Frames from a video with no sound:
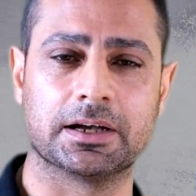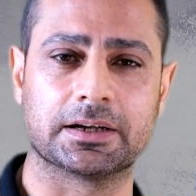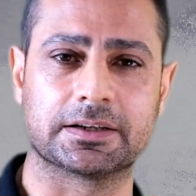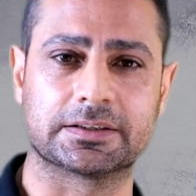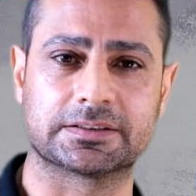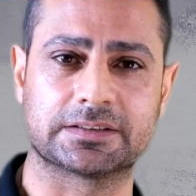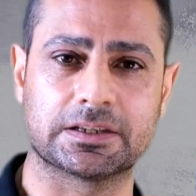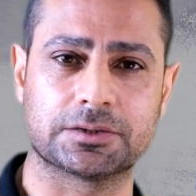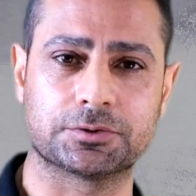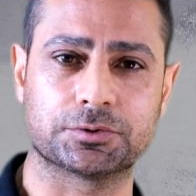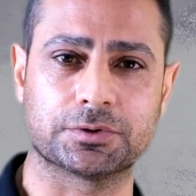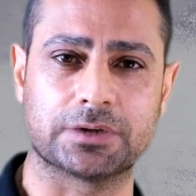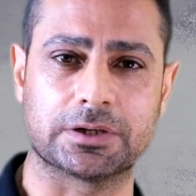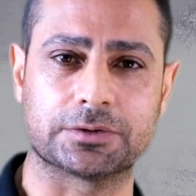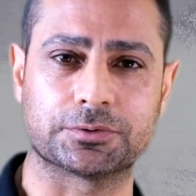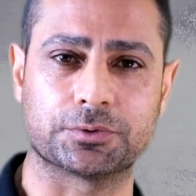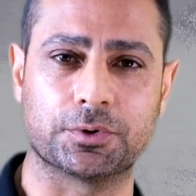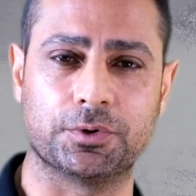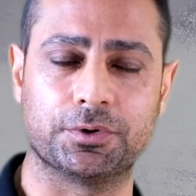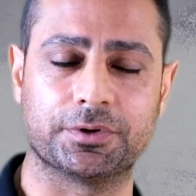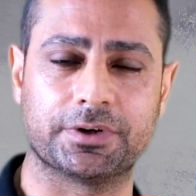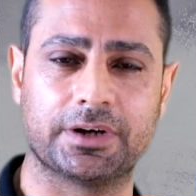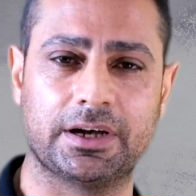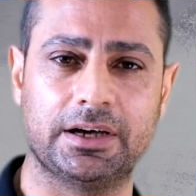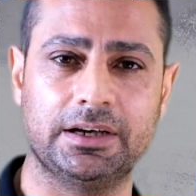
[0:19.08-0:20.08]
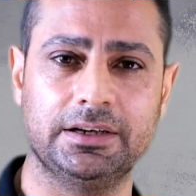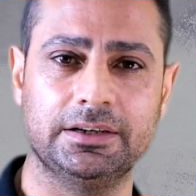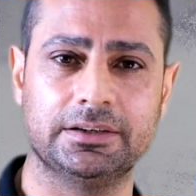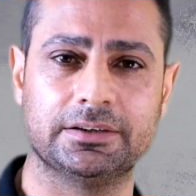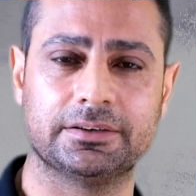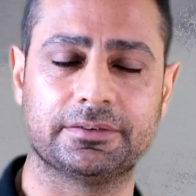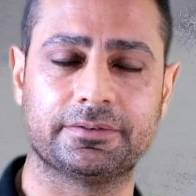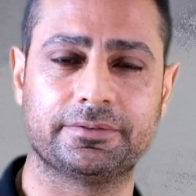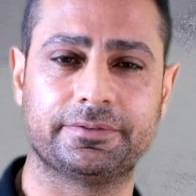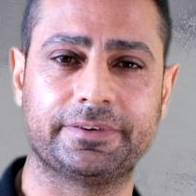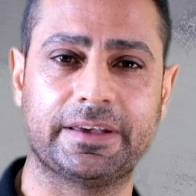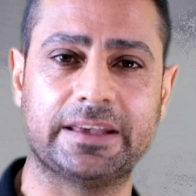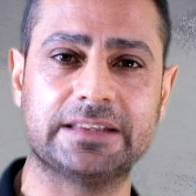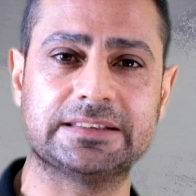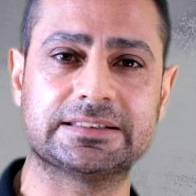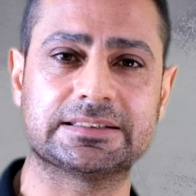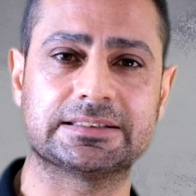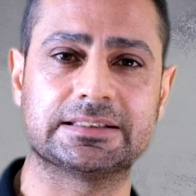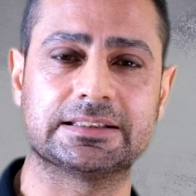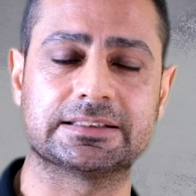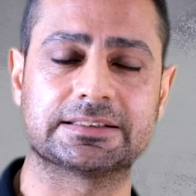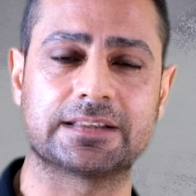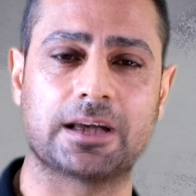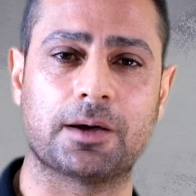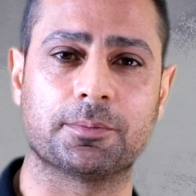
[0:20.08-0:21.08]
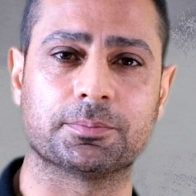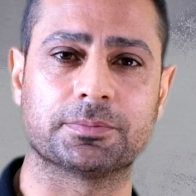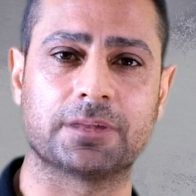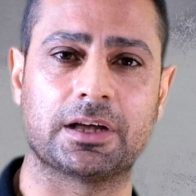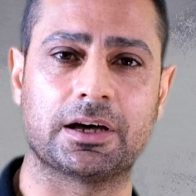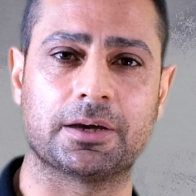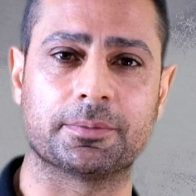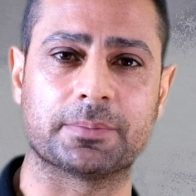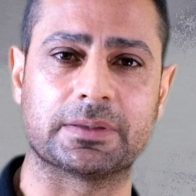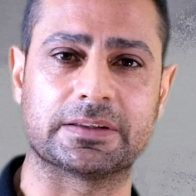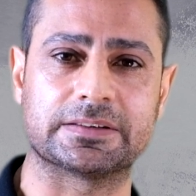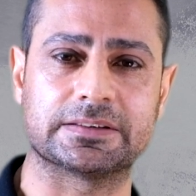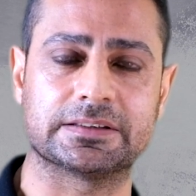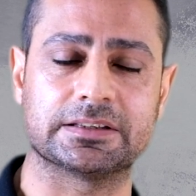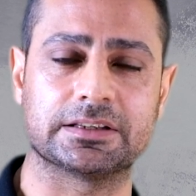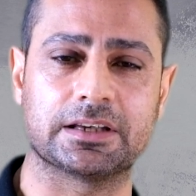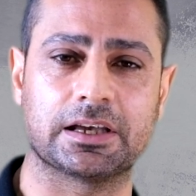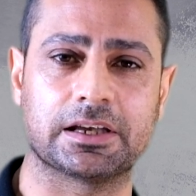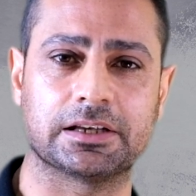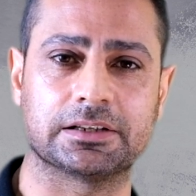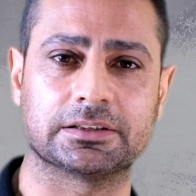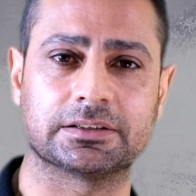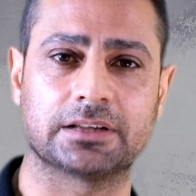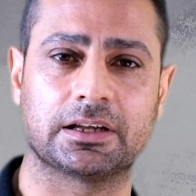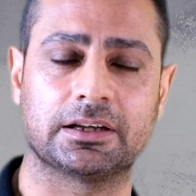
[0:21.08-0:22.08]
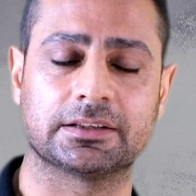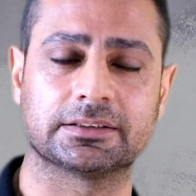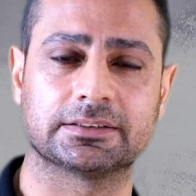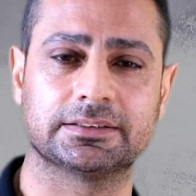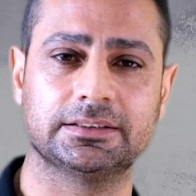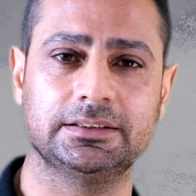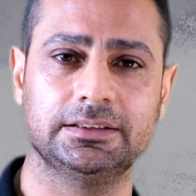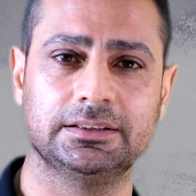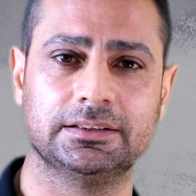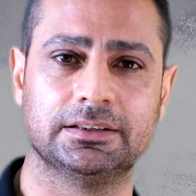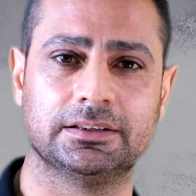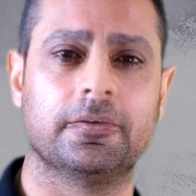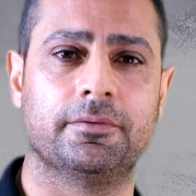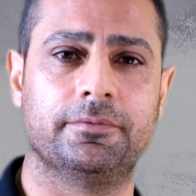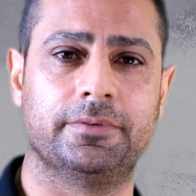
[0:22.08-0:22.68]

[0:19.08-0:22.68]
Kısa süre sonra Fes Nizamnamesi yayınlandı